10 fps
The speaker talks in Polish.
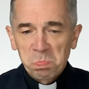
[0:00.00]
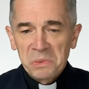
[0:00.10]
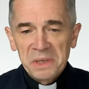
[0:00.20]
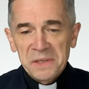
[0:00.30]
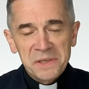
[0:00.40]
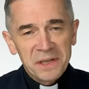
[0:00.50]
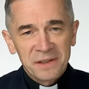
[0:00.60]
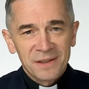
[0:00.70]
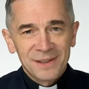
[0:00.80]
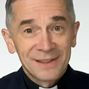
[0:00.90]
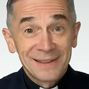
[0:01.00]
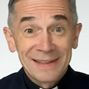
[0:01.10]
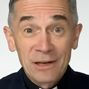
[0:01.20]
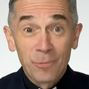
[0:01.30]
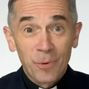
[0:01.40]
Niestety
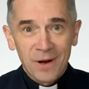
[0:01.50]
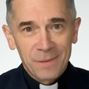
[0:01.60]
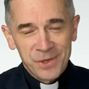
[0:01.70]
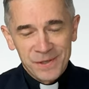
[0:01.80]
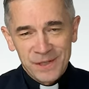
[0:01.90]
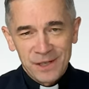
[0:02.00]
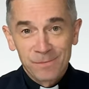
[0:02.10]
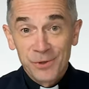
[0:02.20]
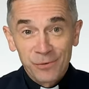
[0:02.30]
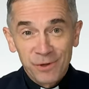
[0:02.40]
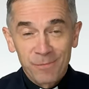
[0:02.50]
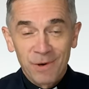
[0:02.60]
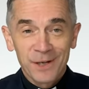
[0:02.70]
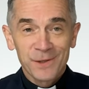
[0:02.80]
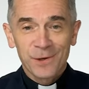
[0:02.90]
nie uporam się z tym, dziękuję
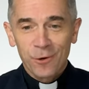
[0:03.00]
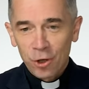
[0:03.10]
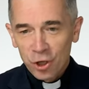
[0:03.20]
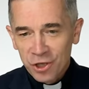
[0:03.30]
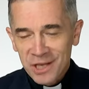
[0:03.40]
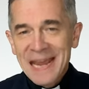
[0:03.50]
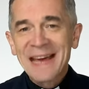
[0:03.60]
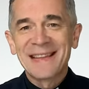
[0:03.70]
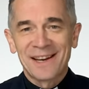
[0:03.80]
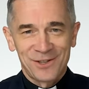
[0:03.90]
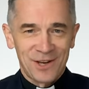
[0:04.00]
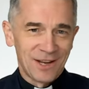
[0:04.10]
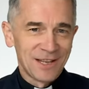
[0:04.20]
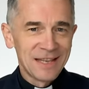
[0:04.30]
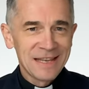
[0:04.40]
bardzo. Nie da się,
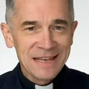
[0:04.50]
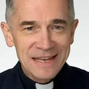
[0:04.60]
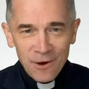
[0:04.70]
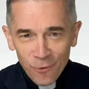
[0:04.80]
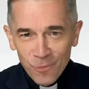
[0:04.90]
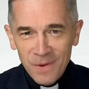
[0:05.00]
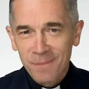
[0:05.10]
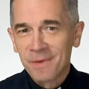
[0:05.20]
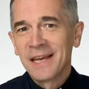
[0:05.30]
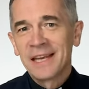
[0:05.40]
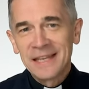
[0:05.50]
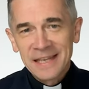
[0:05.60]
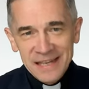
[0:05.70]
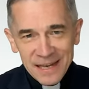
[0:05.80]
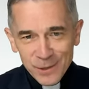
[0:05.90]
nie umiem,
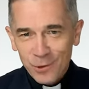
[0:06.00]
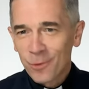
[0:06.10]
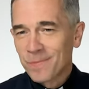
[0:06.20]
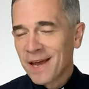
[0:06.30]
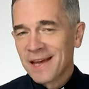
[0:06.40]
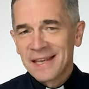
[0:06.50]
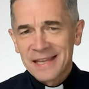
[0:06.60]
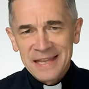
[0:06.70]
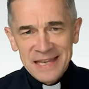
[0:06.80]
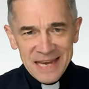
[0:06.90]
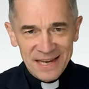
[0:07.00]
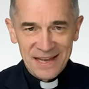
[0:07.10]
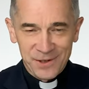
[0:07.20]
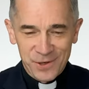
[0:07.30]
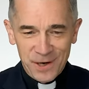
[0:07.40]
nie zrobię, nie
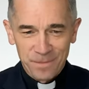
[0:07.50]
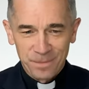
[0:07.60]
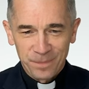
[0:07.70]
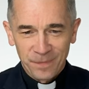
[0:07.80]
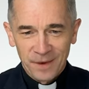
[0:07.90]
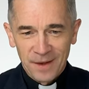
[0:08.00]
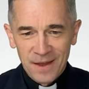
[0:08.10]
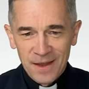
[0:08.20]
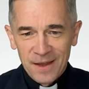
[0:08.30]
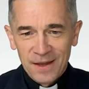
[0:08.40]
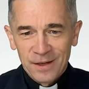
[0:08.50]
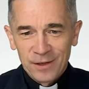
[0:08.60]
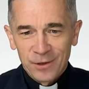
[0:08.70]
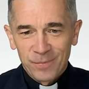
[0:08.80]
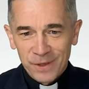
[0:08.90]
da się.
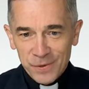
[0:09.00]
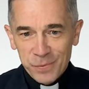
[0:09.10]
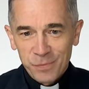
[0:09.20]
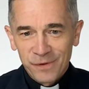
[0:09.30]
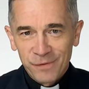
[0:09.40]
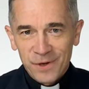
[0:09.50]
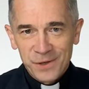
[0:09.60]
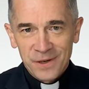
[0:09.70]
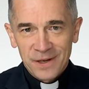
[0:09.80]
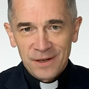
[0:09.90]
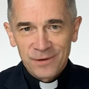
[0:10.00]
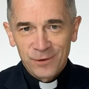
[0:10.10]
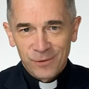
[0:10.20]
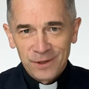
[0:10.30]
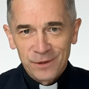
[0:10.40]
Pan Jezus mówi właśnie
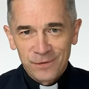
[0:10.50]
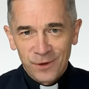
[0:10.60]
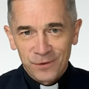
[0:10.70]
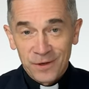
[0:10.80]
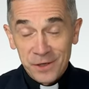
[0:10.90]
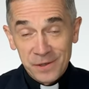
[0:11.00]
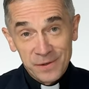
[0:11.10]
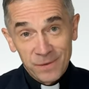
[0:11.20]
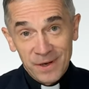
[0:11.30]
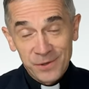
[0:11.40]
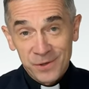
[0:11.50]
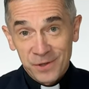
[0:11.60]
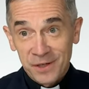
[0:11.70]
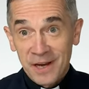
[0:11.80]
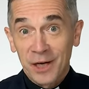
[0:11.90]
dokładnie odwrotnie. Jeśli zobaczysz
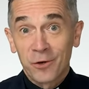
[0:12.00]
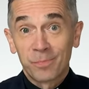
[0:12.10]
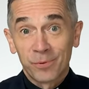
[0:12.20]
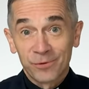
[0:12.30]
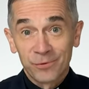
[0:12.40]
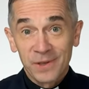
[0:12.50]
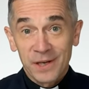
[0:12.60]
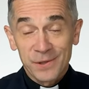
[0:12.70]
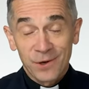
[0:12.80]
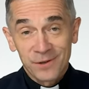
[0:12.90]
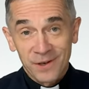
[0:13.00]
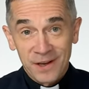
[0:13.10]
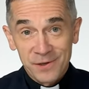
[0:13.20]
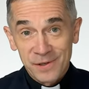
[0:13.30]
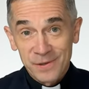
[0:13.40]
się niejako po drugiej stronie,
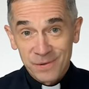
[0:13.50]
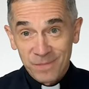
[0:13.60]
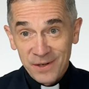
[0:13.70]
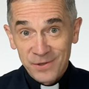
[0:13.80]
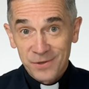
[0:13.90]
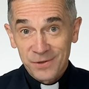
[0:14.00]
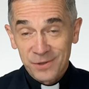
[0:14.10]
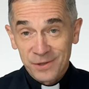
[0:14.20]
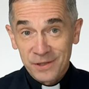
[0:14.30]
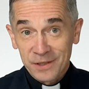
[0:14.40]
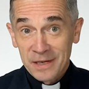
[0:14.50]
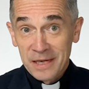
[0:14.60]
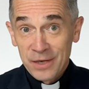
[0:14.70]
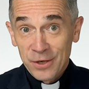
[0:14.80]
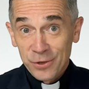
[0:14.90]
jeśli zobaczysz e,
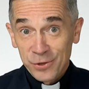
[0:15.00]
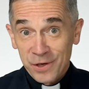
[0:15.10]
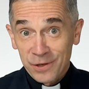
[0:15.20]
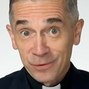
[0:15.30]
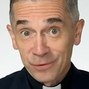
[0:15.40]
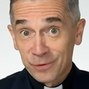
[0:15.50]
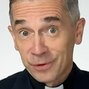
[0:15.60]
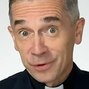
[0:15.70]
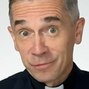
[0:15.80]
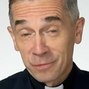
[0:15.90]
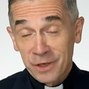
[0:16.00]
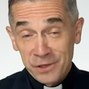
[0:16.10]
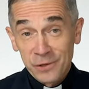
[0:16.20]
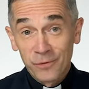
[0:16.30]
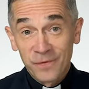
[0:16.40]
się, e,
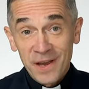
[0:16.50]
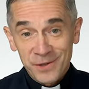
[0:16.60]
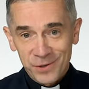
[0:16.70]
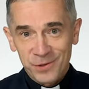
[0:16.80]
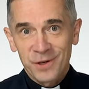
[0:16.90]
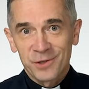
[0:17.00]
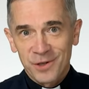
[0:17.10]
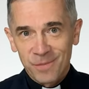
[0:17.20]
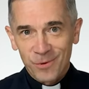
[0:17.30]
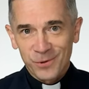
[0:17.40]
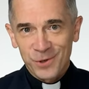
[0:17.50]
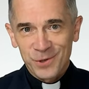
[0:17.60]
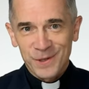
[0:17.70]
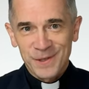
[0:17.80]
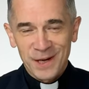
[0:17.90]
jeśli uwierzysz, że
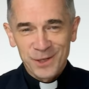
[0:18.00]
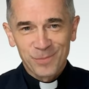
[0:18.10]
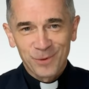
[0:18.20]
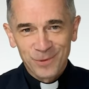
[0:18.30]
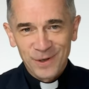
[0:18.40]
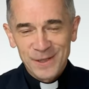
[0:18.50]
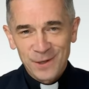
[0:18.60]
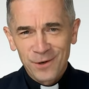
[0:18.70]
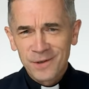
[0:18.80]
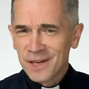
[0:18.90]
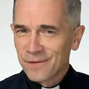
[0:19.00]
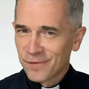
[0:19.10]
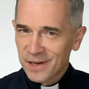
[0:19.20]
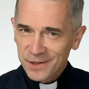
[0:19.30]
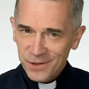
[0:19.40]
możesz się znaleźć po drugiej stronie i
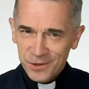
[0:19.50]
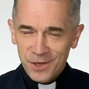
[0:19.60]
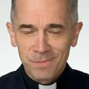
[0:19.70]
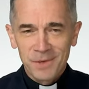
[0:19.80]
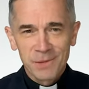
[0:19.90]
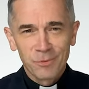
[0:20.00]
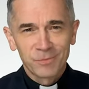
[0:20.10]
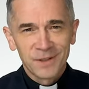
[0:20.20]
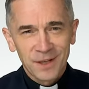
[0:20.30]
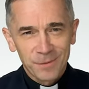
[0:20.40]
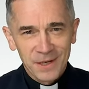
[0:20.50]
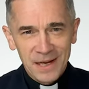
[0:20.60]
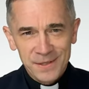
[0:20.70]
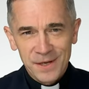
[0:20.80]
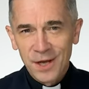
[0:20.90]
wykażesz się minimum
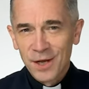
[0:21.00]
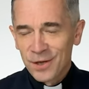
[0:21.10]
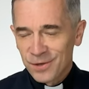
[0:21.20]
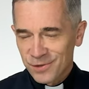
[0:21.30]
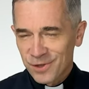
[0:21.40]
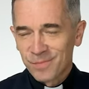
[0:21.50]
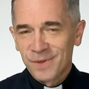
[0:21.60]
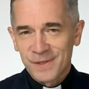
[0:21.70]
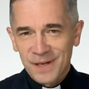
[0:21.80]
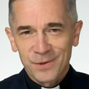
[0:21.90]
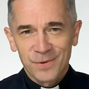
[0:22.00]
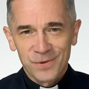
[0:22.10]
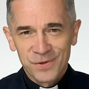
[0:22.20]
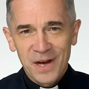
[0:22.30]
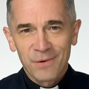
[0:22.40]
determinacji, żeby
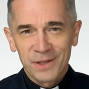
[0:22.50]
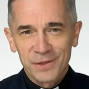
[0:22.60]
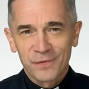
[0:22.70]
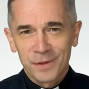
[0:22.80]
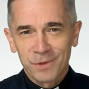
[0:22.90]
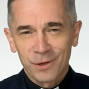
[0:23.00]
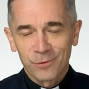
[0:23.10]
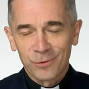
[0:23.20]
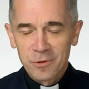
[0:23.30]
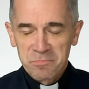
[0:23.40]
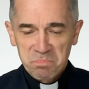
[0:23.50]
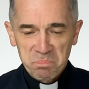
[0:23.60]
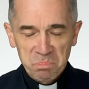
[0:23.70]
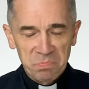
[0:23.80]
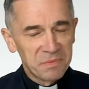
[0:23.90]
zacząć działać w tym kierunku,
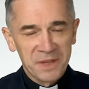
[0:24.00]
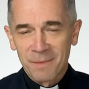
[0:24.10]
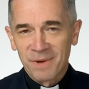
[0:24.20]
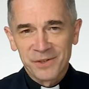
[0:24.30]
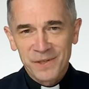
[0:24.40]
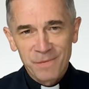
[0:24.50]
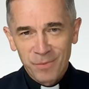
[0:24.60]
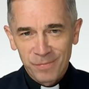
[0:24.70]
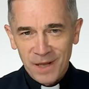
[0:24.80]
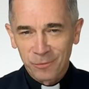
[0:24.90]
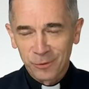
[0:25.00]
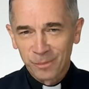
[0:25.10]
nie będzie z tym problemu.